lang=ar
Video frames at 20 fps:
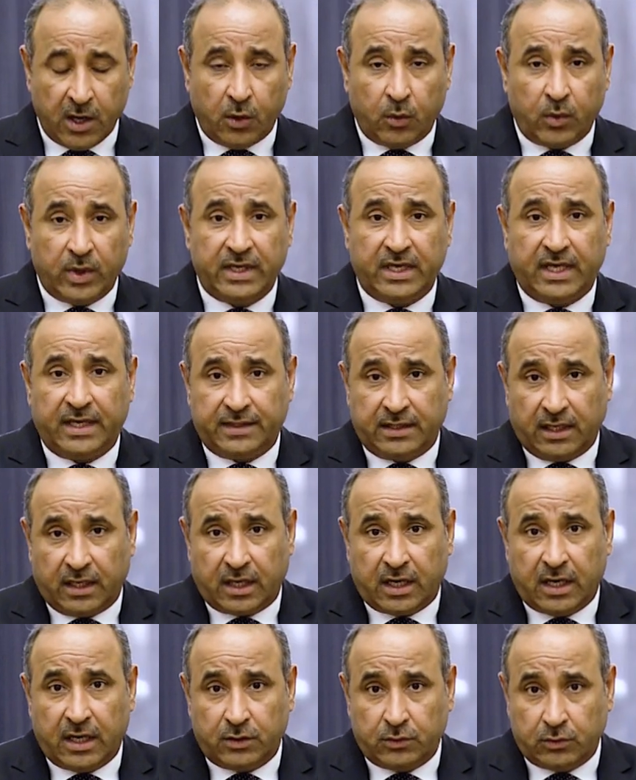ولأن
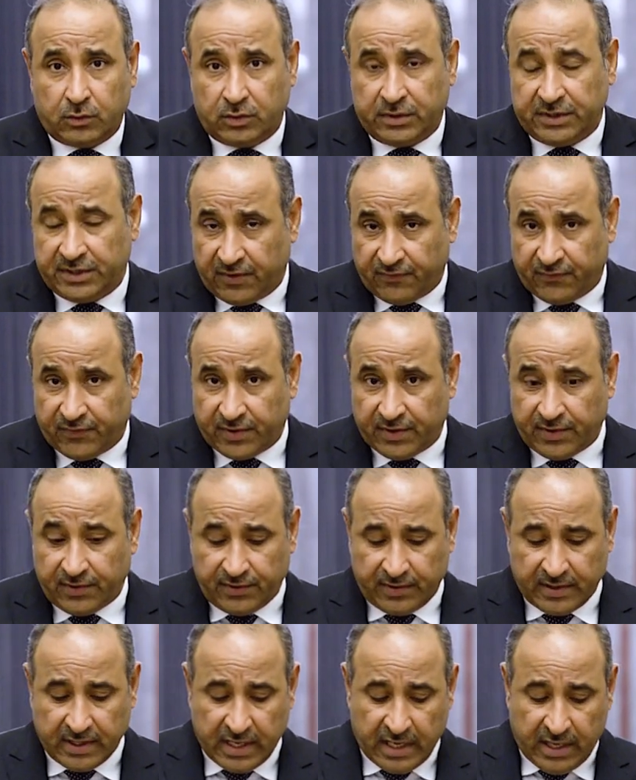القانون يفرض
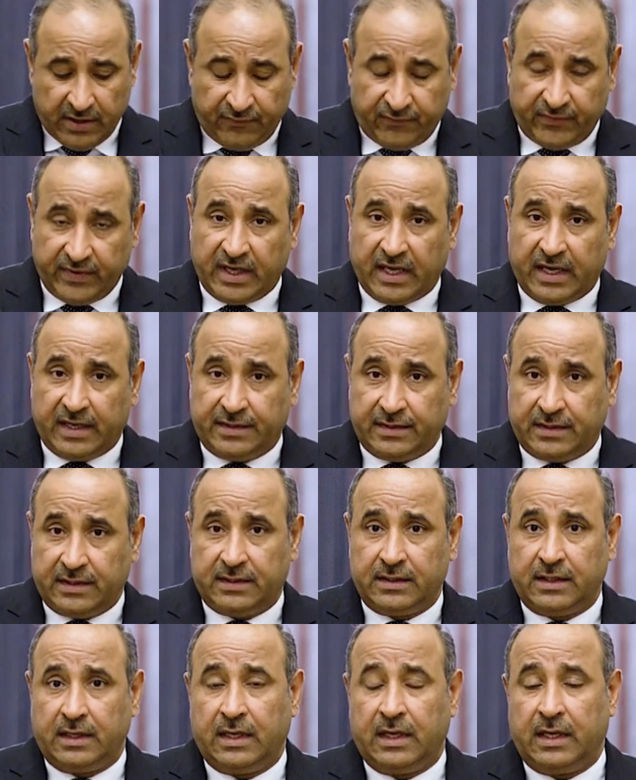في
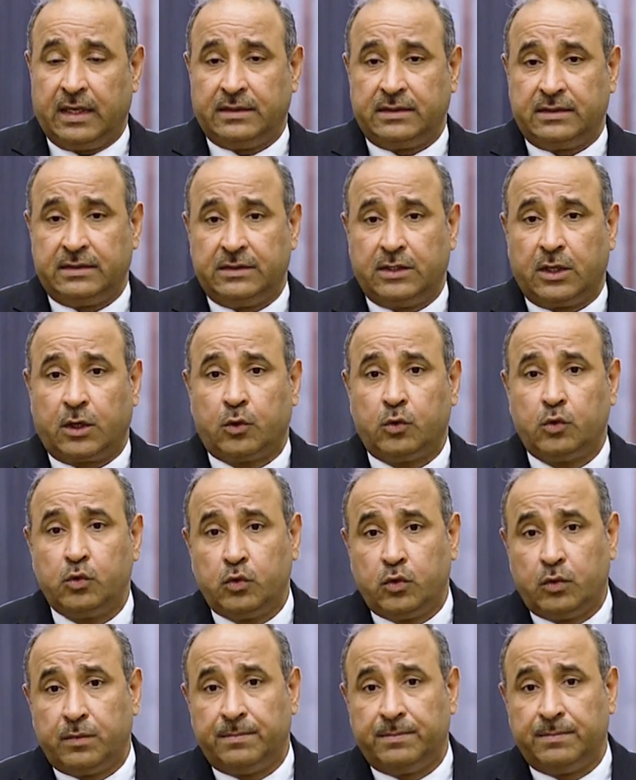أن أن
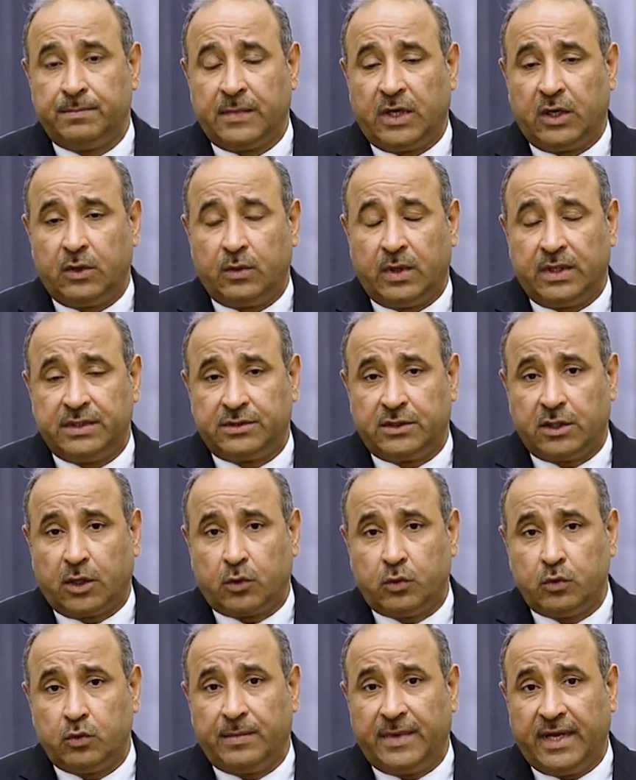يقوم أو أن
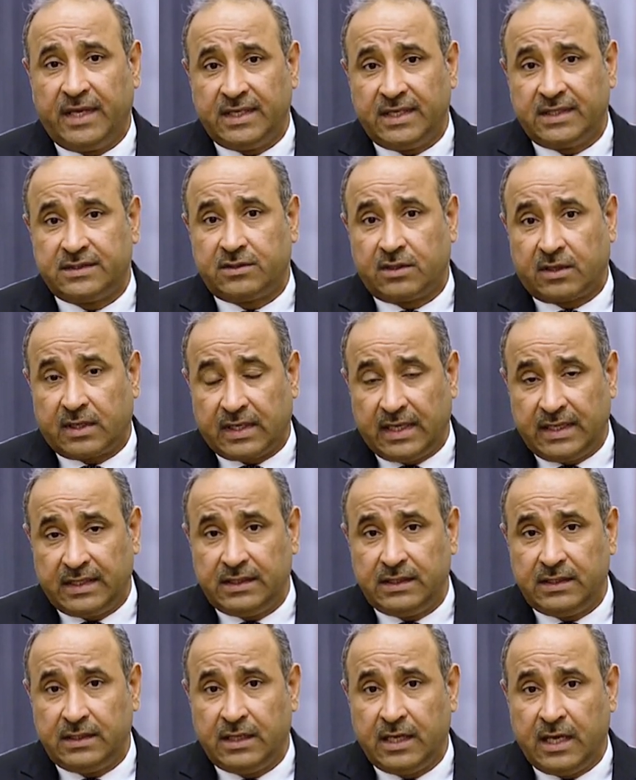تقوم هيئة
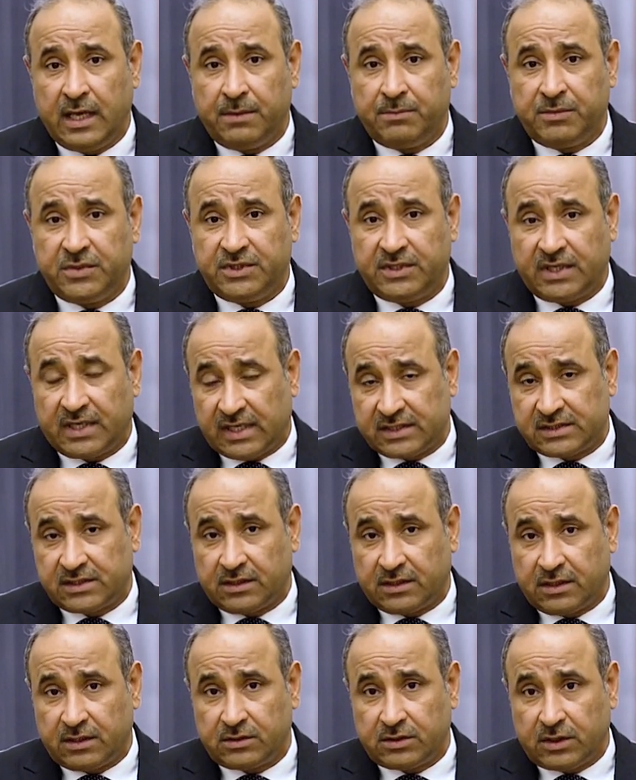الرأي بدراسة
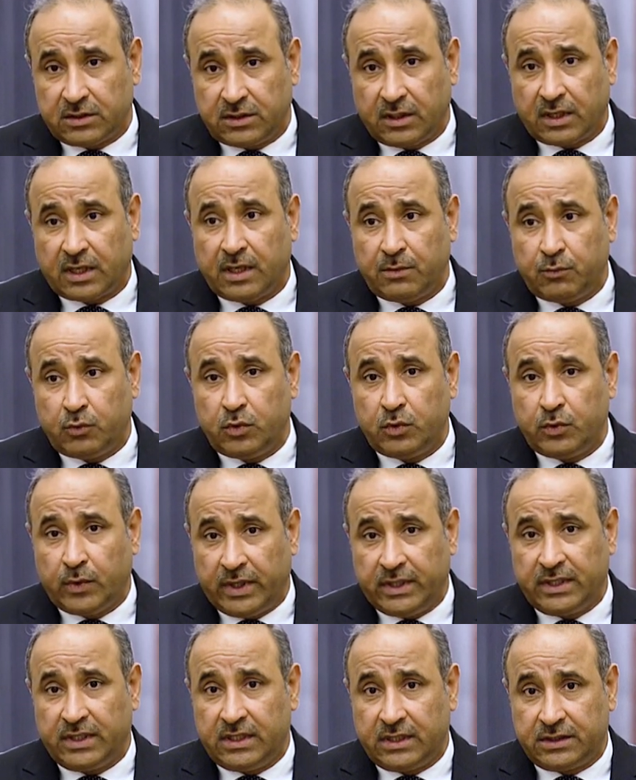خطة القبول
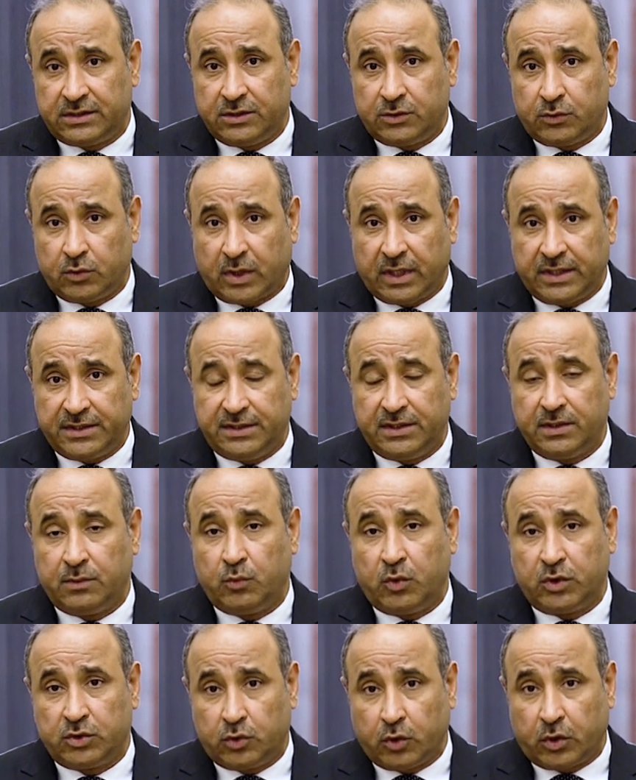وهي التي تقدم
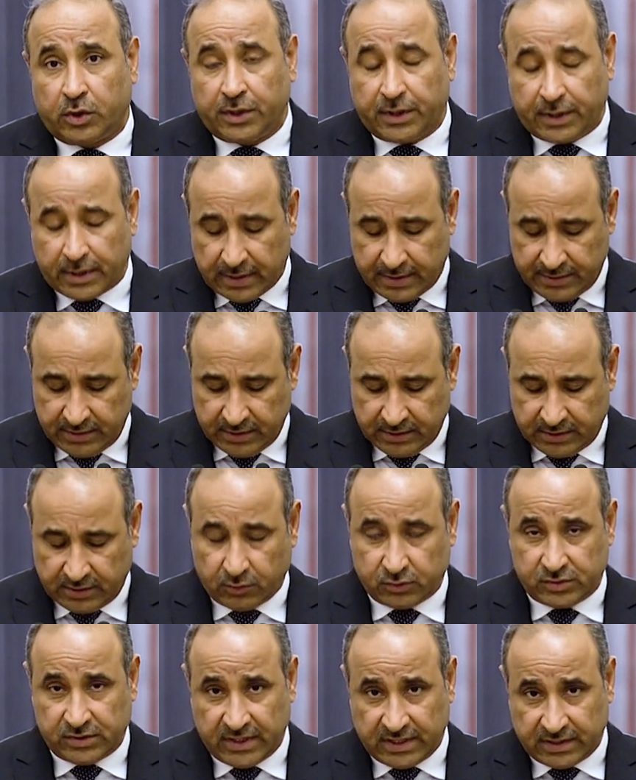وتقر هذه
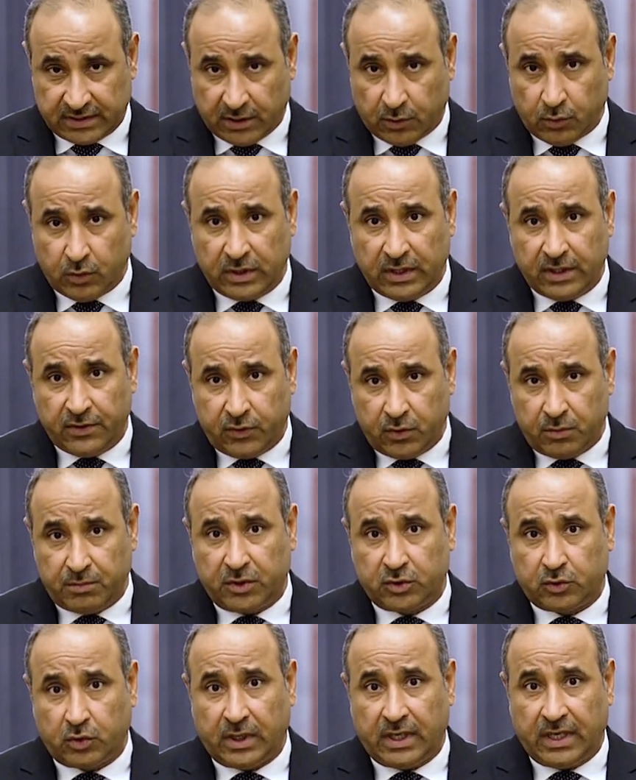التوصيات أولا ثم
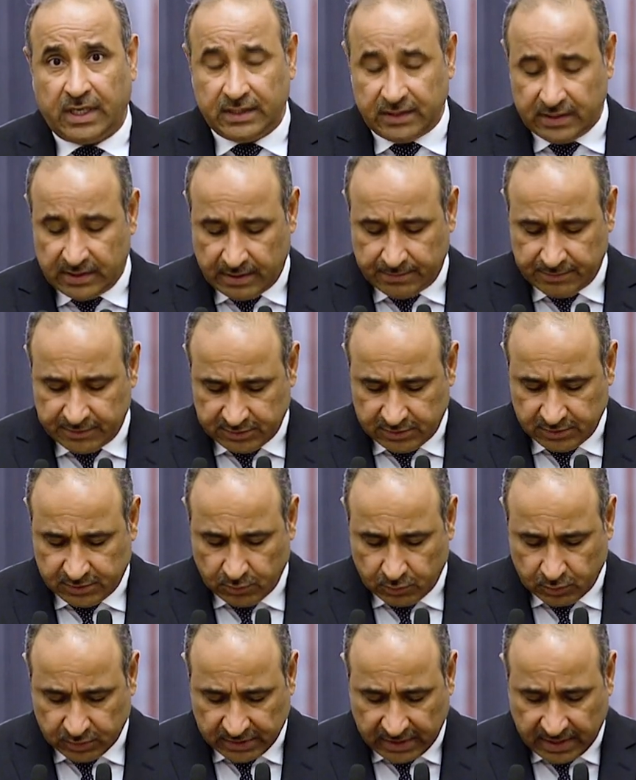ترحل إلى مجلس
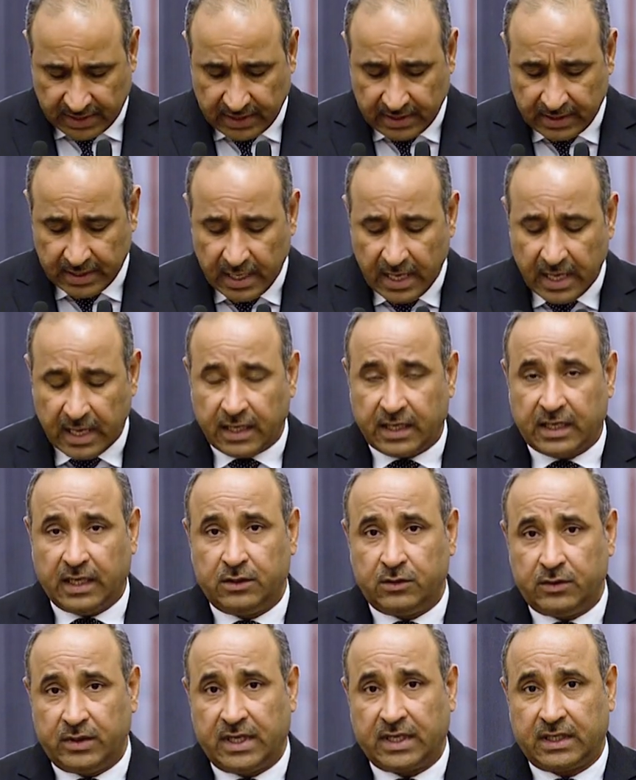الوزراء كان
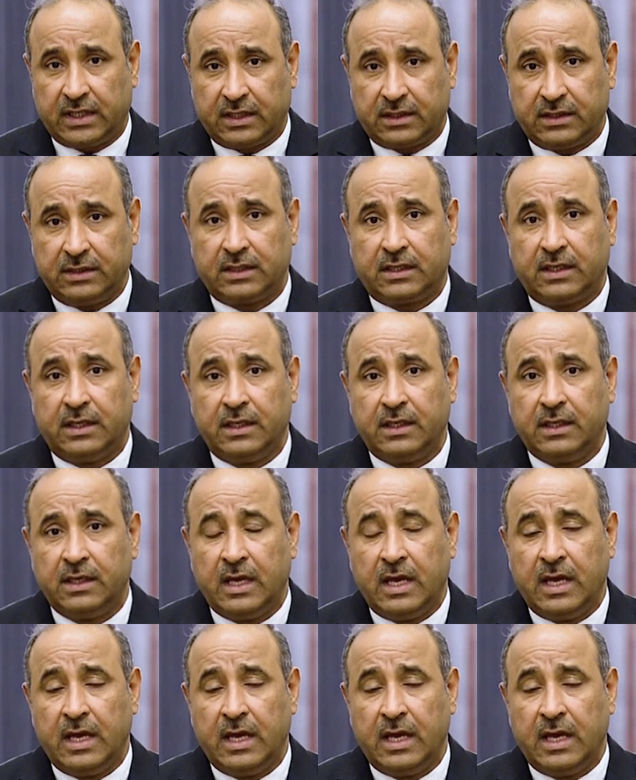هناك حقيقة